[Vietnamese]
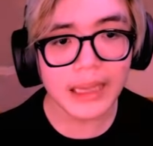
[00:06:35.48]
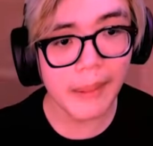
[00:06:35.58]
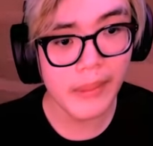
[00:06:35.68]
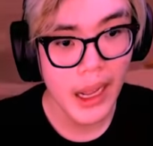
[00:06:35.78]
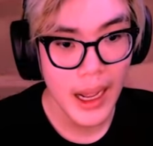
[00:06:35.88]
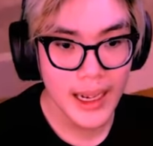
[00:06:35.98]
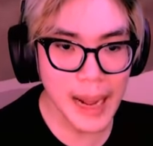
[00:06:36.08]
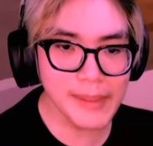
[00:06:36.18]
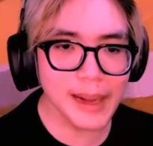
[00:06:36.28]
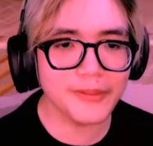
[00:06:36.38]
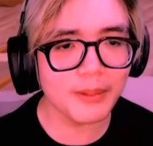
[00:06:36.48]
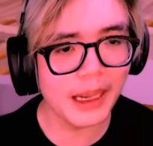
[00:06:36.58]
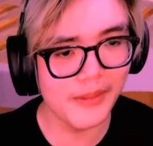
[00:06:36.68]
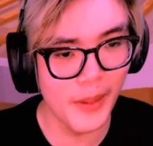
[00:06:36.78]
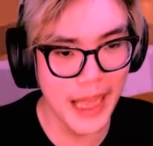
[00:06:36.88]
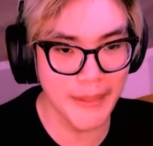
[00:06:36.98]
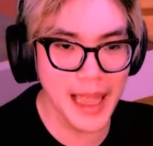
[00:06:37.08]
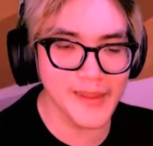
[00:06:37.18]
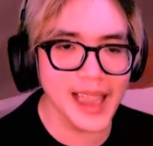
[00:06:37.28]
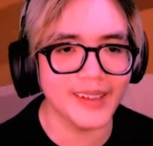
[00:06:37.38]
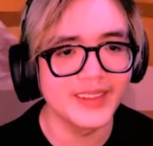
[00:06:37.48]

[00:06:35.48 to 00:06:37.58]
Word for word: 5, 5, 5 phút 5 phút nhầm nhầm nhầm